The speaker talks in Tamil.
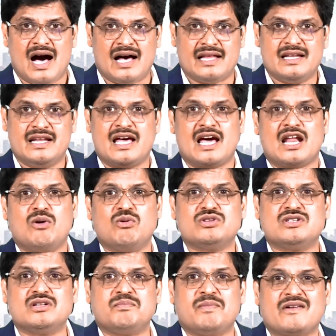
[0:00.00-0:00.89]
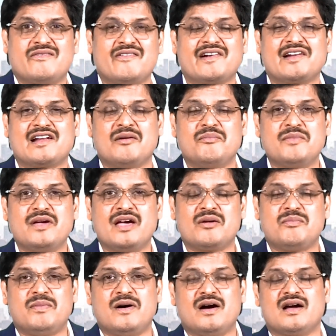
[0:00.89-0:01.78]
அதில் யாரோ ஒருத்தர் பர்ஃபெக்ட்
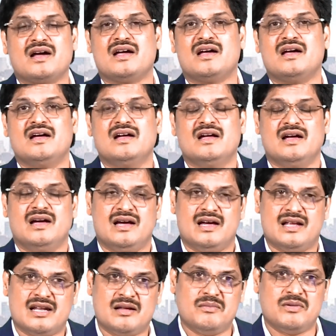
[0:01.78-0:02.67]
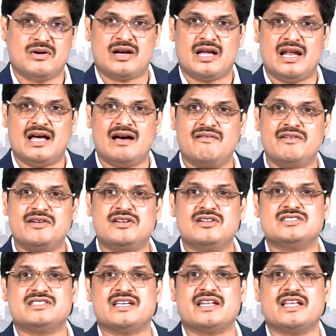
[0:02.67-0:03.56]
கம்மியாக இருப்பாங்க நம்ம எல்லா
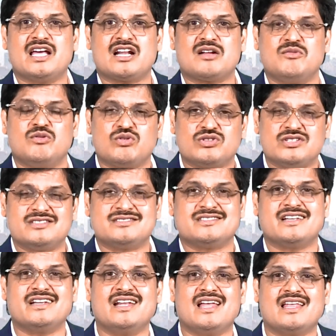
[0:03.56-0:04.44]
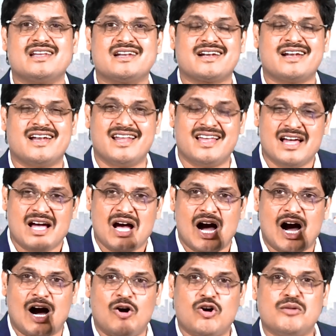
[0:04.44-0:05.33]
வீட்டிலும் சரியாக இருக்கும் ஒருத்தர் சரியில்லாத இருக்கிறனால
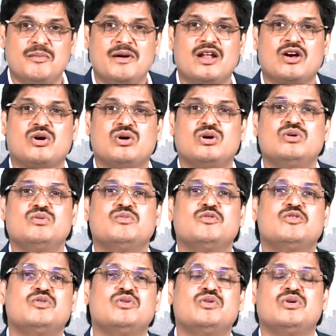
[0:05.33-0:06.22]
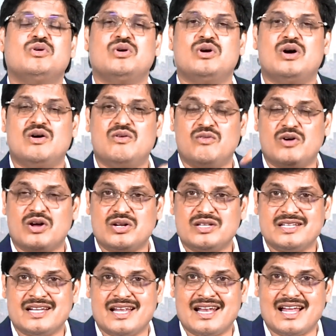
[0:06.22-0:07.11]
அவங்க மேலே கோபம்
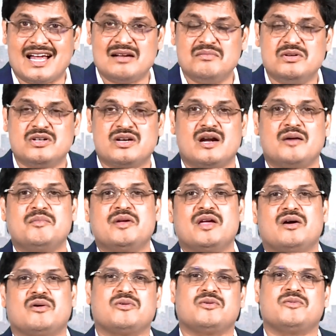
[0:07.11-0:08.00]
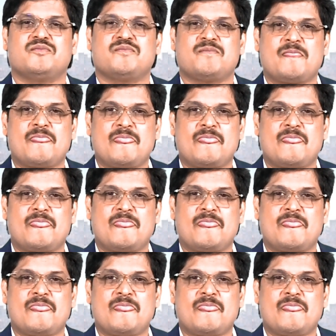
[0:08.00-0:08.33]
வர்றதுனால அன்பு கம்மியாகும்